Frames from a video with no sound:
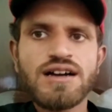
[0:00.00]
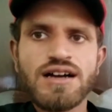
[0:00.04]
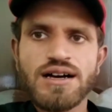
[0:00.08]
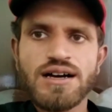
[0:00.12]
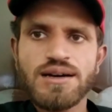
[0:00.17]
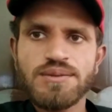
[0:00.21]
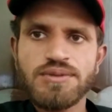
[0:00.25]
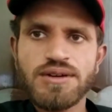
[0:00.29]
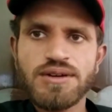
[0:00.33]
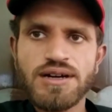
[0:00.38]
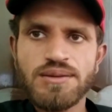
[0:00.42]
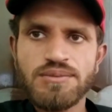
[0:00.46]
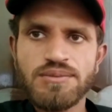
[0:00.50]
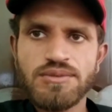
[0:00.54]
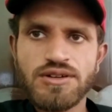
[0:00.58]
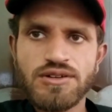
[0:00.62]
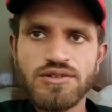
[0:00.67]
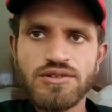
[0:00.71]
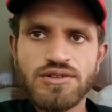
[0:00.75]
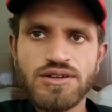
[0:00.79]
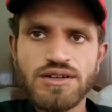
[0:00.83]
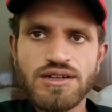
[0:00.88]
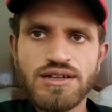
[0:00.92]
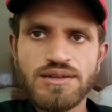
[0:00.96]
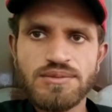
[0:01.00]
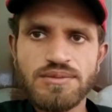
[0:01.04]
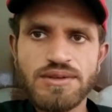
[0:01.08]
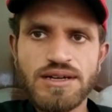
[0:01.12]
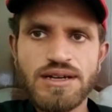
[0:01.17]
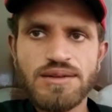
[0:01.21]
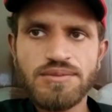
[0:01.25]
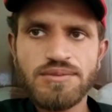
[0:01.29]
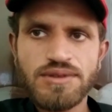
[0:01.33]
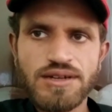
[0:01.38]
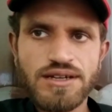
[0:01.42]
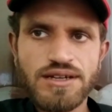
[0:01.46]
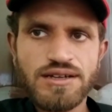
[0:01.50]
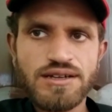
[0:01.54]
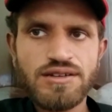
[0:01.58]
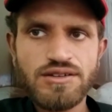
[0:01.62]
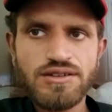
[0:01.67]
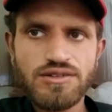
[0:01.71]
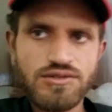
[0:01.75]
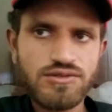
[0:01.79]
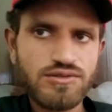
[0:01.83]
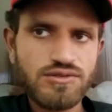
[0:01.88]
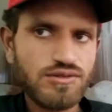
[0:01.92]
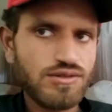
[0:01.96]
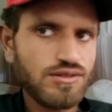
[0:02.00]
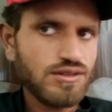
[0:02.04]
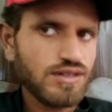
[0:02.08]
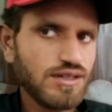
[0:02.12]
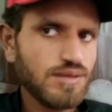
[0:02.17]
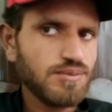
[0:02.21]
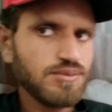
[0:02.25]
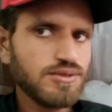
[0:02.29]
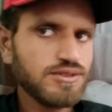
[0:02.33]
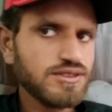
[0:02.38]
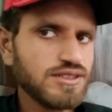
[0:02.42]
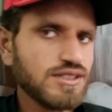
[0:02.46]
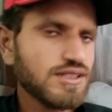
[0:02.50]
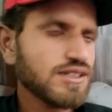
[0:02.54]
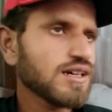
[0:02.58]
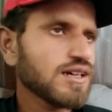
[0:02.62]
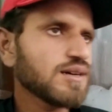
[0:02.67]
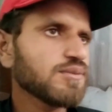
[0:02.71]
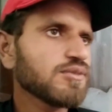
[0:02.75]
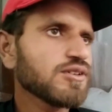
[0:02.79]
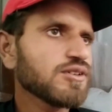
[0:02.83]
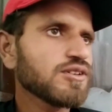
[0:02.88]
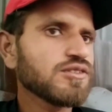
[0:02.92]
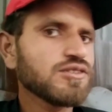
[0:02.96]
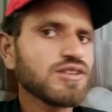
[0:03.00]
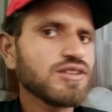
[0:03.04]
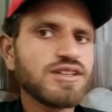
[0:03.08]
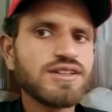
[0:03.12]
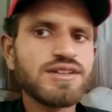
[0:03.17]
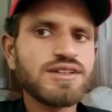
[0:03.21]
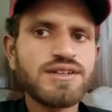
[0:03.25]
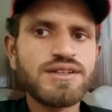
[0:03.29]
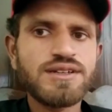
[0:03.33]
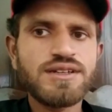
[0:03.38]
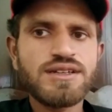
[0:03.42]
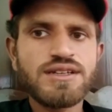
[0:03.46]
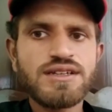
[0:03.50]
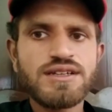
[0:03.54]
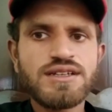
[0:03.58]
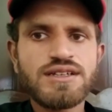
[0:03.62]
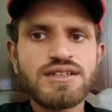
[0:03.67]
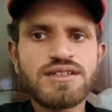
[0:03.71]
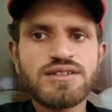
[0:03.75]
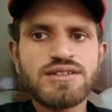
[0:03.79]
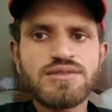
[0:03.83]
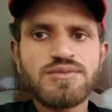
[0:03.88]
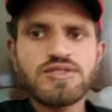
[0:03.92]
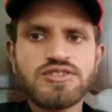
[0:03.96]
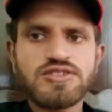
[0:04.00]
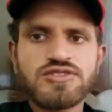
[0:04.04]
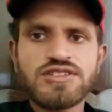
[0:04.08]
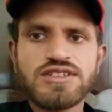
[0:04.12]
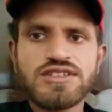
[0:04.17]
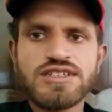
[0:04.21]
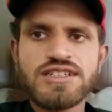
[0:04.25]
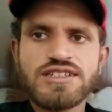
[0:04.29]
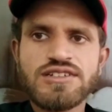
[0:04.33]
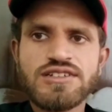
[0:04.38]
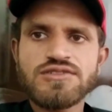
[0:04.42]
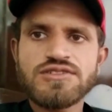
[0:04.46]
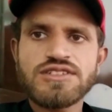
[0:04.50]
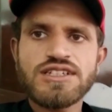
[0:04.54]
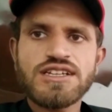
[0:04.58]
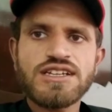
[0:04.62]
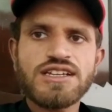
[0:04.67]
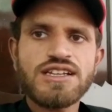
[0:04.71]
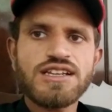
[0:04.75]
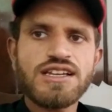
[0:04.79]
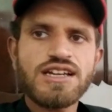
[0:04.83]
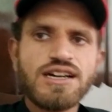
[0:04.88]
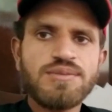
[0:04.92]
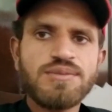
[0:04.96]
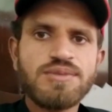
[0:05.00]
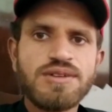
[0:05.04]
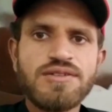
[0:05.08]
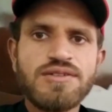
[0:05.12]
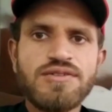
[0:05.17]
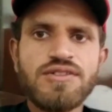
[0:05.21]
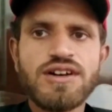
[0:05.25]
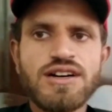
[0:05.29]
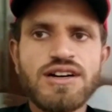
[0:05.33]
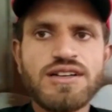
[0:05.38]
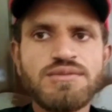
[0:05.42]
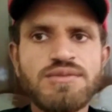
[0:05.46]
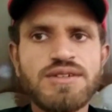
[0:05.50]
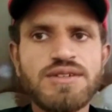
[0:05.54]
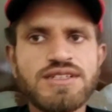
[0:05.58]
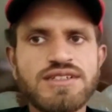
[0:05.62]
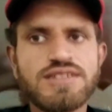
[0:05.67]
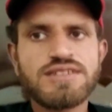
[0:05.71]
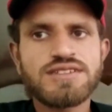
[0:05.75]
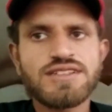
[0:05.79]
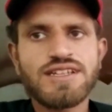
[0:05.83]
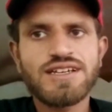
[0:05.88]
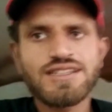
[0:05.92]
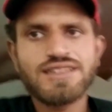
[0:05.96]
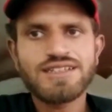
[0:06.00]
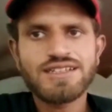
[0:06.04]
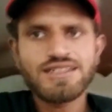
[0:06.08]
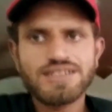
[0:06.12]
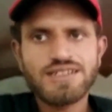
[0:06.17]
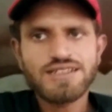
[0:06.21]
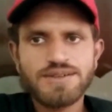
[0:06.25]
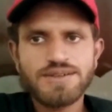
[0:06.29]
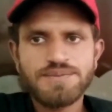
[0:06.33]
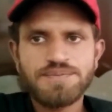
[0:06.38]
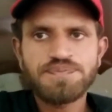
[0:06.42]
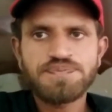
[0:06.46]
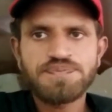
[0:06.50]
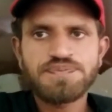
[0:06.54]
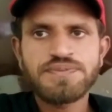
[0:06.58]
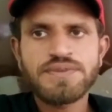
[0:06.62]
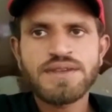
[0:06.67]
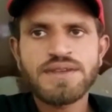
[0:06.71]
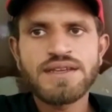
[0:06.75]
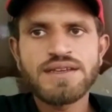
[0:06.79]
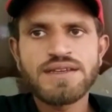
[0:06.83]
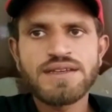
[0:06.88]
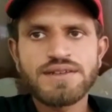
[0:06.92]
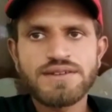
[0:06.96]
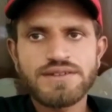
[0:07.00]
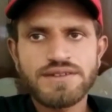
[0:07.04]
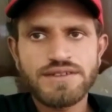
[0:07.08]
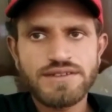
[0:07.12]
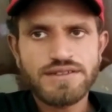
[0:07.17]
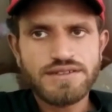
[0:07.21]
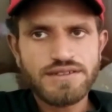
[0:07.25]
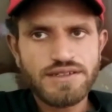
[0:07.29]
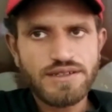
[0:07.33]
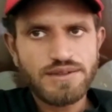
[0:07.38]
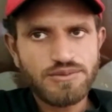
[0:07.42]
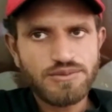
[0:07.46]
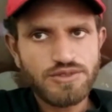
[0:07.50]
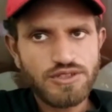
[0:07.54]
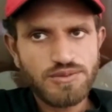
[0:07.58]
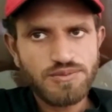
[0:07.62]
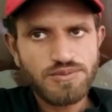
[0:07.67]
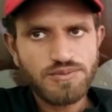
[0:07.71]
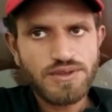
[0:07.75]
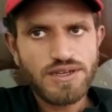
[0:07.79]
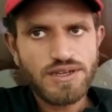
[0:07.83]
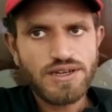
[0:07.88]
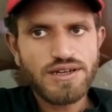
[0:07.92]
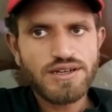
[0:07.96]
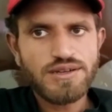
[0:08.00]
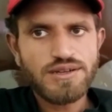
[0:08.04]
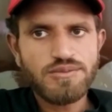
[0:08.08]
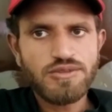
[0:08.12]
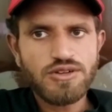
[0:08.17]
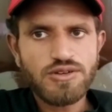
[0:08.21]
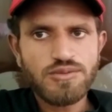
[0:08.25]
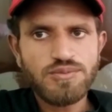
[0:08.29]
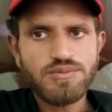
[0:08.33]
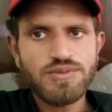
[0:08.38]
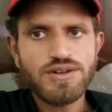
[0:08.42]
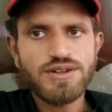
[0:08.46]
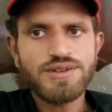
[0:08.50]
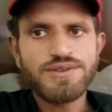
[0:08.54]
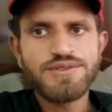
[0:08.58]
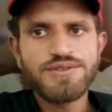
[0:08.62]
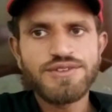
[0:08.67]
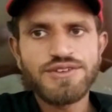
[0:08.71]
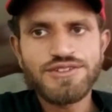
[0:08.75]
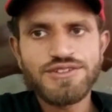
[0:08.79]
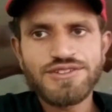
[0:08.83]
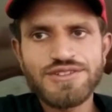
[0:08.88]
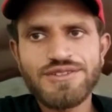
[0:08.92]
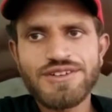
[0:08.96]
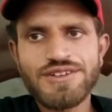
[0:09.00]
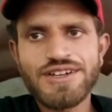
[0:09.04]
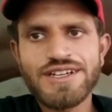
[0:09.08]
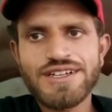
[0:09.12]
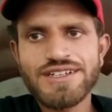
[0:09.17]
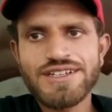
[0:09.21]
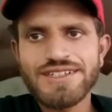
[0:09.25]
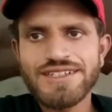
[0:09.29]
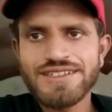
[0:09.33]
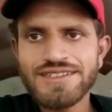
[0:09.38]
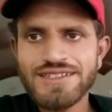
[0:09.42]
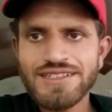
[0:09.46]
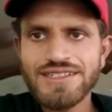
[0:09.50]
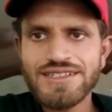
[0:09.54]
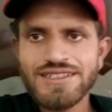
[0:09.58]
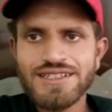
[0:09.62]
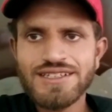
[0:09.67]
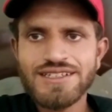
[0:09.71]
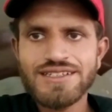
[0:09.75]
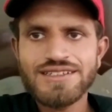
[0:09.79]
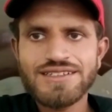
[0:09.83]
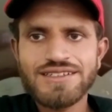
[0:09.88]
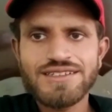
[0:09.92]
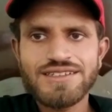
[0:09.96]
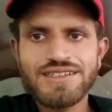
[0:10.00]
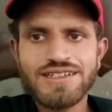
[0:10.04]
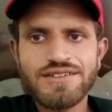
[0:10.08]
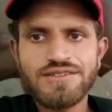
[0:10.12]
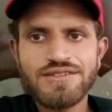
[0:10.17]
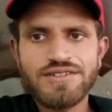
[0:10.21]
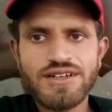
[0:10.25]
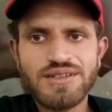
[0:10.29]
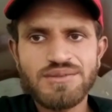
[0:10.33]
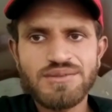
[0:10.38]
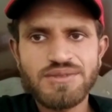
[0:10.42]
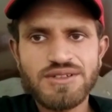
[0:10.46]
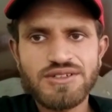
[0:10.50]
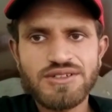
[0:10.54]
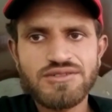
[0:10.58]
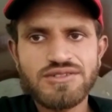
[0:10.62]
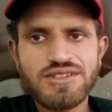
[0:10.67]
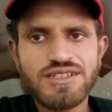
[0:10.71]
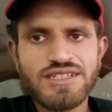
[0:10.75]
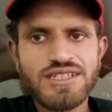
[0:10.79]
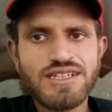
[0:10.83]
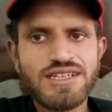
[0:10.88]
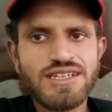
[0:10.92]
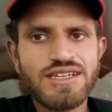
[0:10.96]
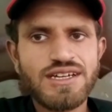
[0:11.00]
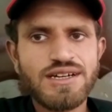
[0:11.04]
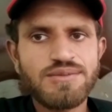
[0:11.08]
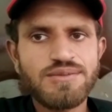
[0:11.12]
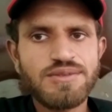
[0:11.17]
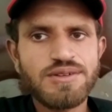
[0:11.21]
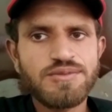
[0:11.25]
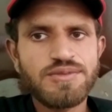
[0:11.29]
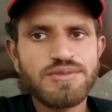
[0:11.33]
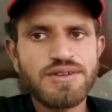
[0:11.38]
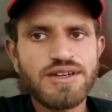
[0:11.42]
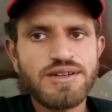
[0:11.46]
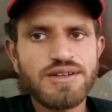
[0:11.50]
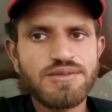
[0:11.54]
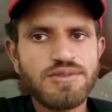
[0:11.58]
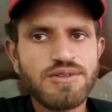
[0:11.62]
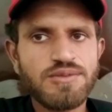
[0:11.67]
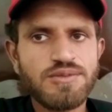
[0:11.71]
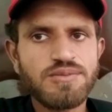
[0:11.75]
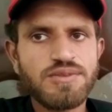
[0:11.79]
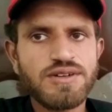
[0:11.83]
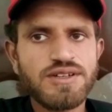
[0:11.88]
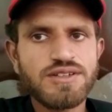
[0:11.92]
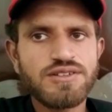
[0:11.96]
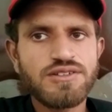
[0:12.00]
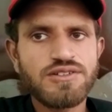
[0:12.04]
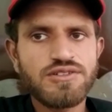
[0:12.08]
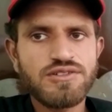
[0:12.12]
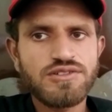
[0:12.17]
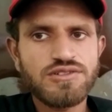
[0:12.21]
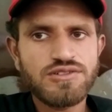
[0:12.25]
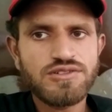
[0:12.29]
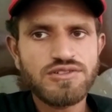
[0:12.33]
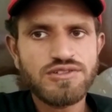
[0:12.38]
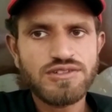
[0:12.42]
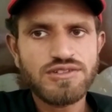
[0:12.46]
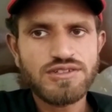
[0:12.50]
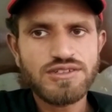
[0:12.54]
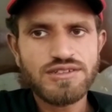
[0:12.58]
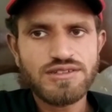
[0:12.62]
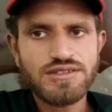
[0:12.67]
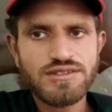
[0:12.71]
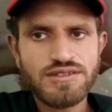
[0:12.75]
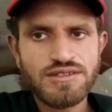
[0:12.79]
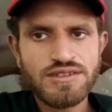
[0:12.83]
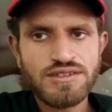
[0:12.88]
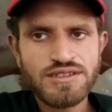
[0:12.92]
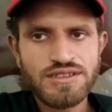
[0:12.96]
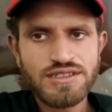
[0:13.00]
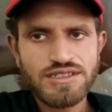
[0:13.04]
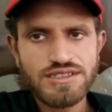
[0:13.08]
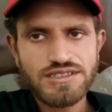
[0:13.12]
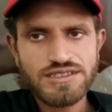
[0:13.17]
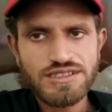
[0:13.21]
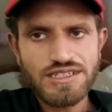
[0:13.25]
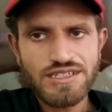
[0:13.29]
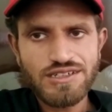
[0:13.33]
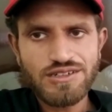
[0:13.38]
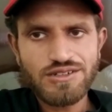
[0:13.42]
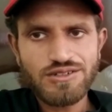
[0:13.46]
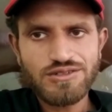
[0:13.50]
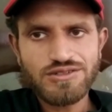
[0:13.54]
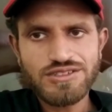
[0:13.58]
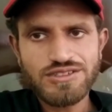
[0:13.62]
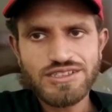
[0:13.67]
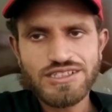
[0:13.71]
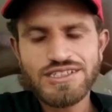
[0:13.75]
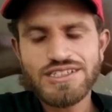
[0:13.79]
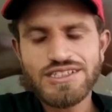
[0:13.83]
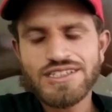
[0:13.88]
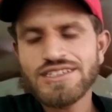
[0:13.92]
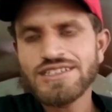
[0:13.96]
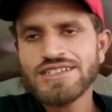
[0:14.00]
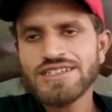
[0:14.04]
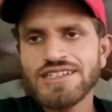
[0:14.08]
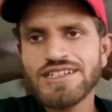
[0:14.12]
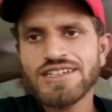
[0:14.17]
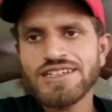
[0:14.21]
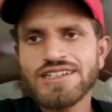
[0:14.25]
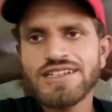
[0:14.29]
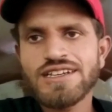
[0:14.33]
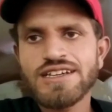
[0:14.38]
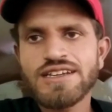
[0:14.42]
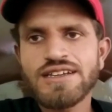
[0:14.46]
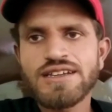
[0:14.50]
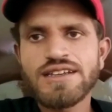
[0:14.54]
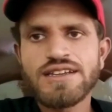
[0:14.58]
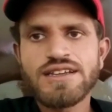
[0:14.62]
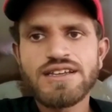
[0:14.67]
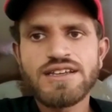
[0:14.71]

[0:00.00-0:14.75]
आप काम करो आप काम कर रहे हो तो आप अच्छा काम करोगे तो मैं उसे दे रहा हूँ चैनल आपने फात भाई का साथ देना है जिस तरह मुझे प्यार मोहब्बत व्यूज़ वगैरह देते थे इसी तरह फात भाई को देना है आपने प्यार मोहब्बत और उनके चैनल को सही रन कराना है